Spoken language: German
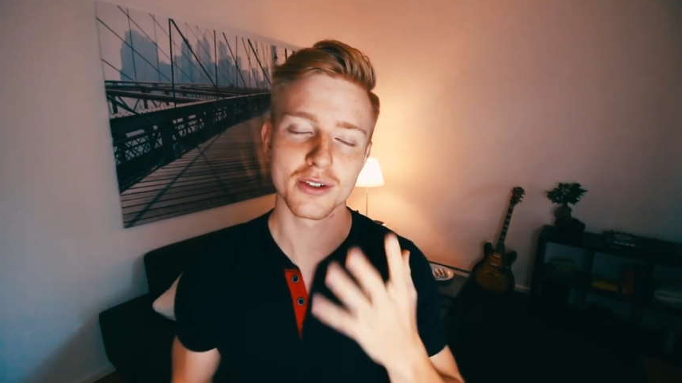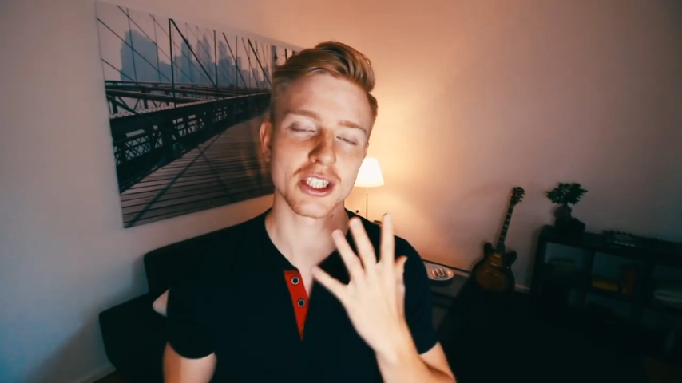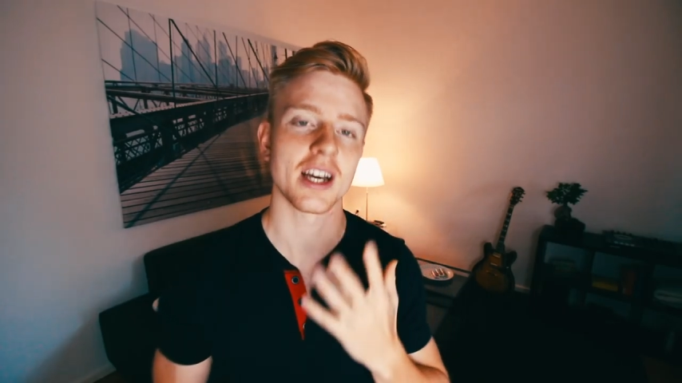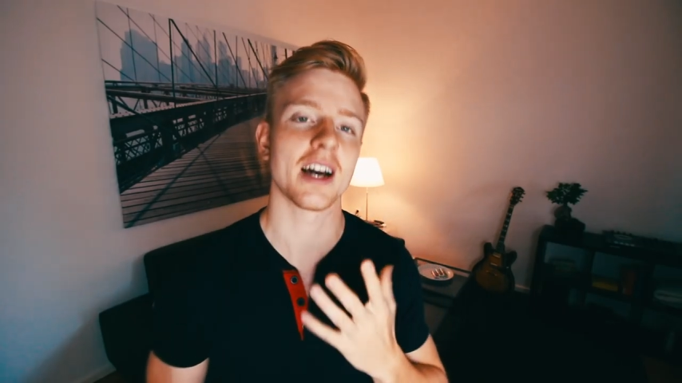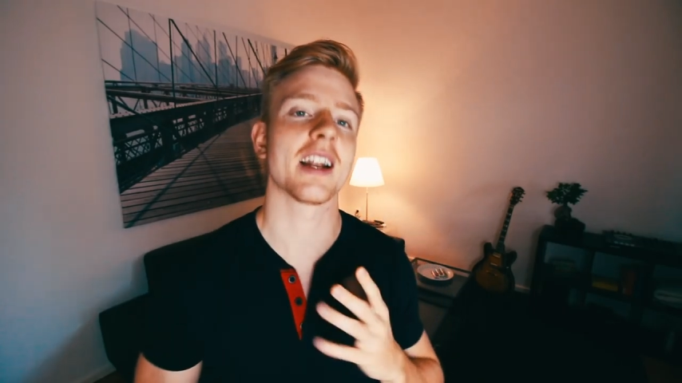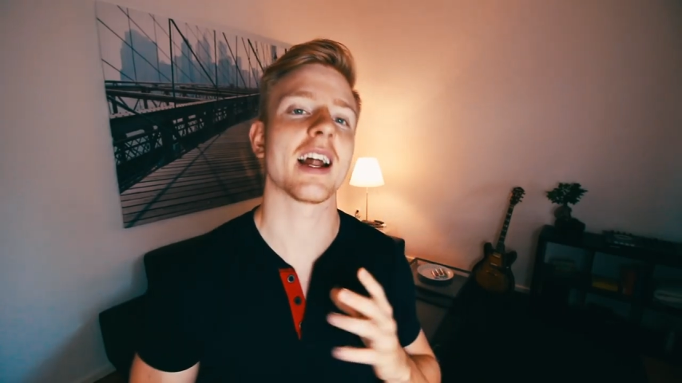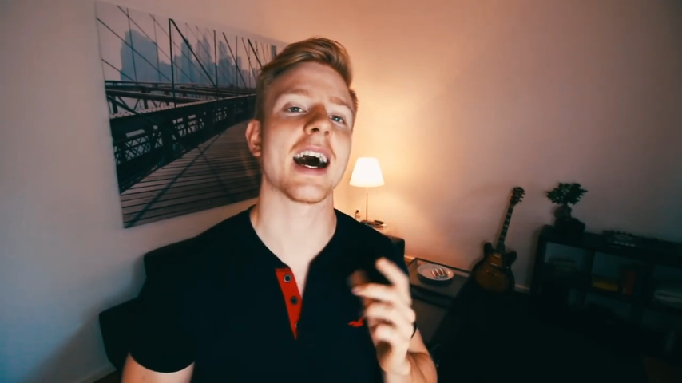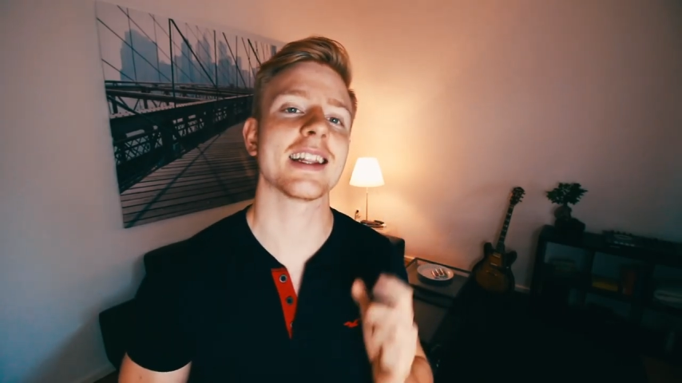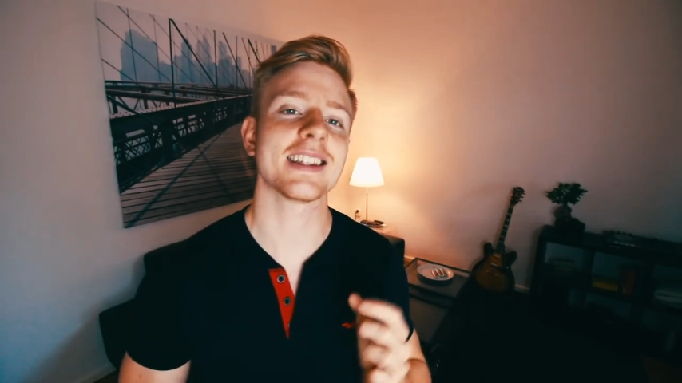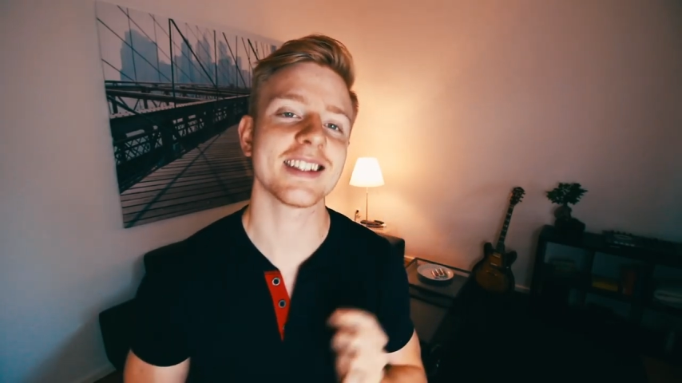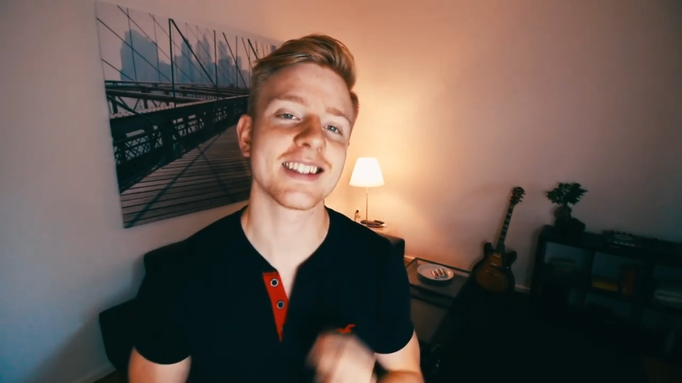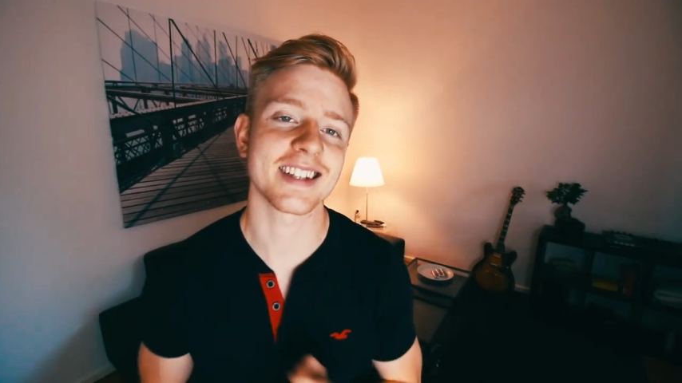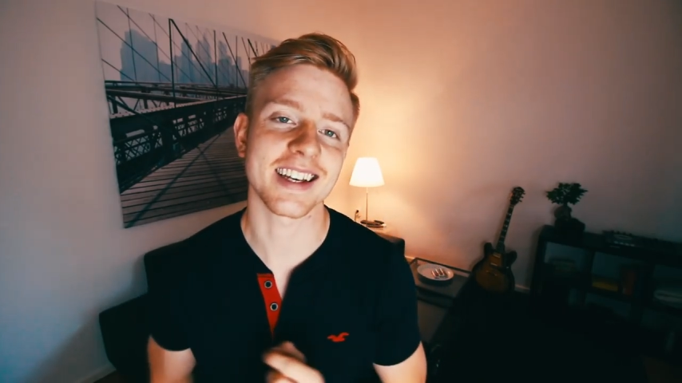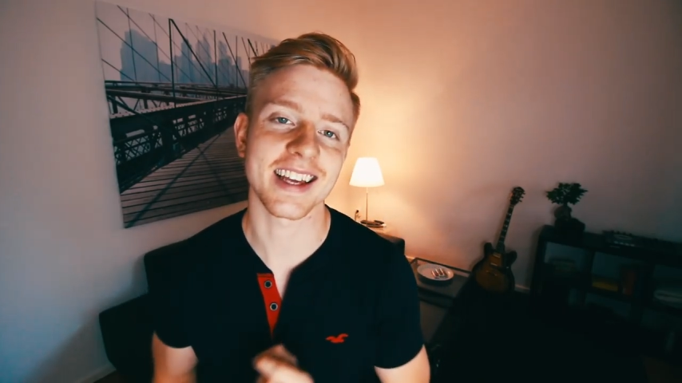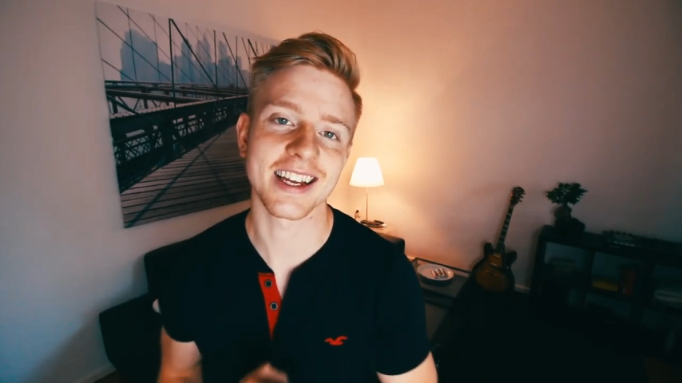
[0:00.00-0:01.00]
Sternen hat
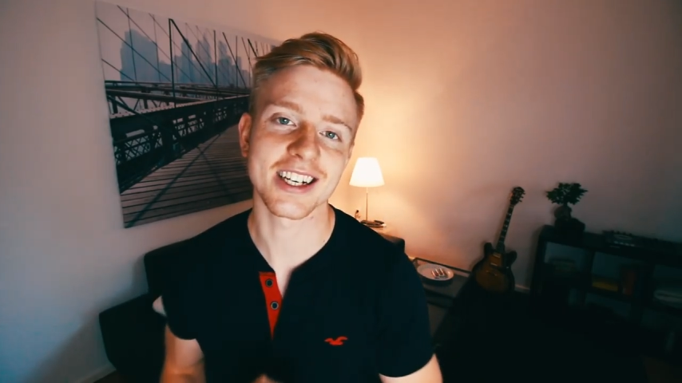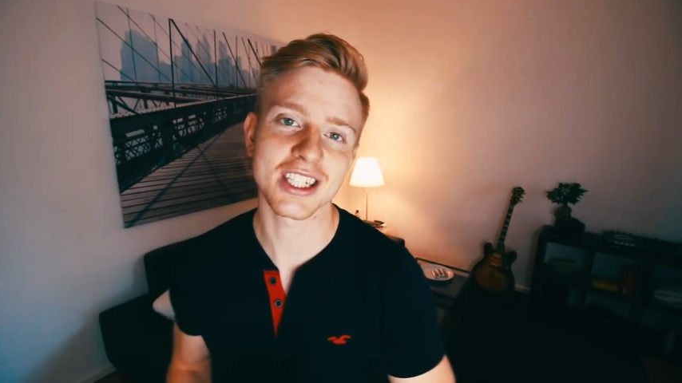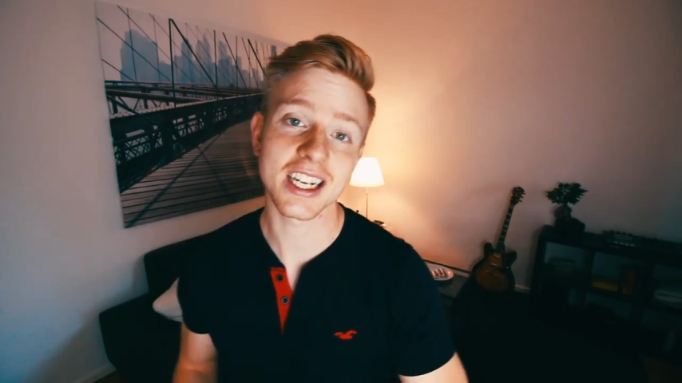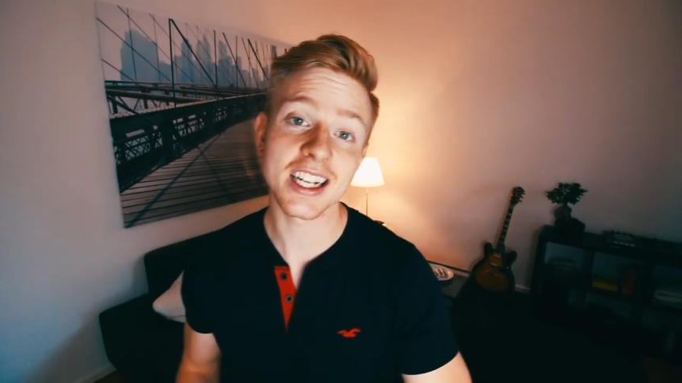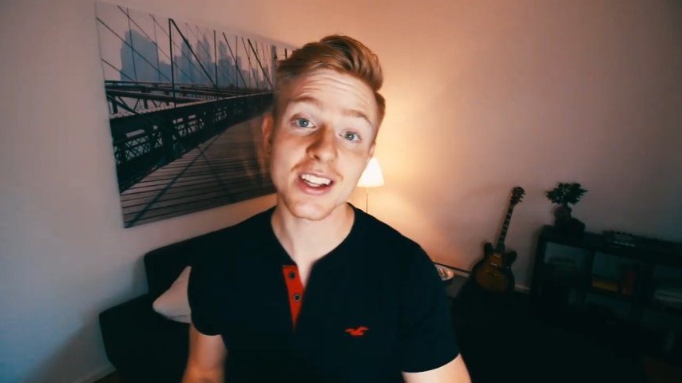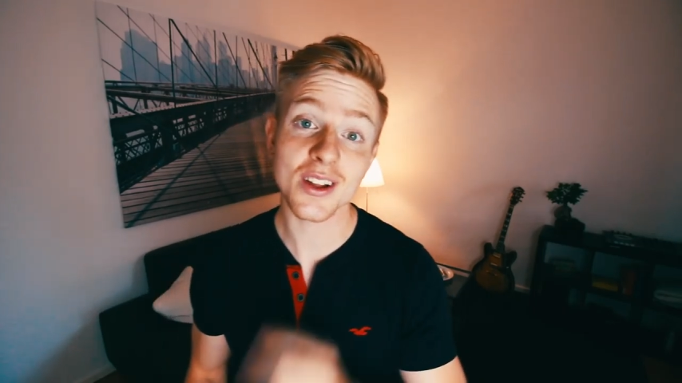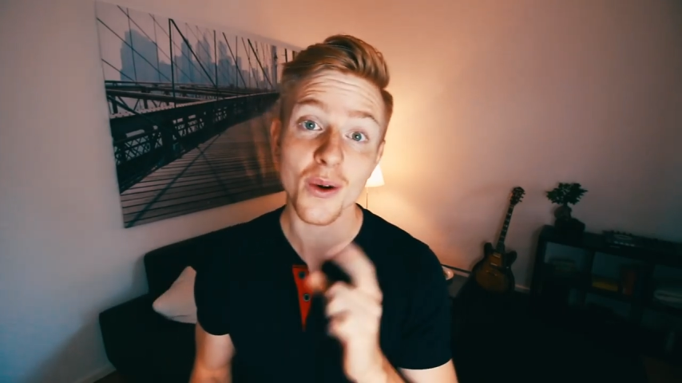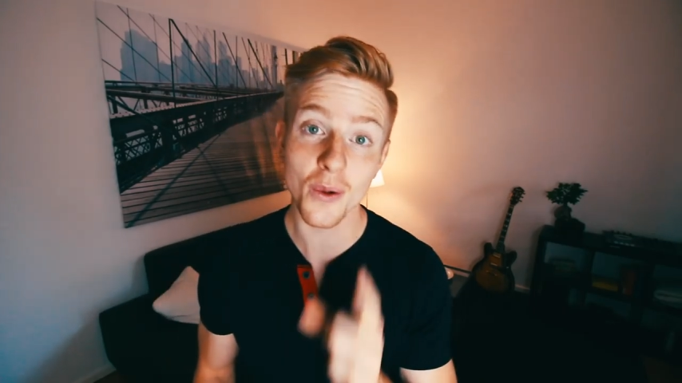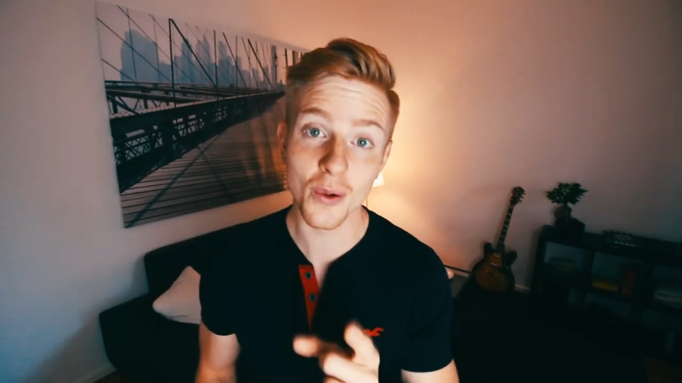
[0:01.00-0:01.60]
dieser Gegenstand.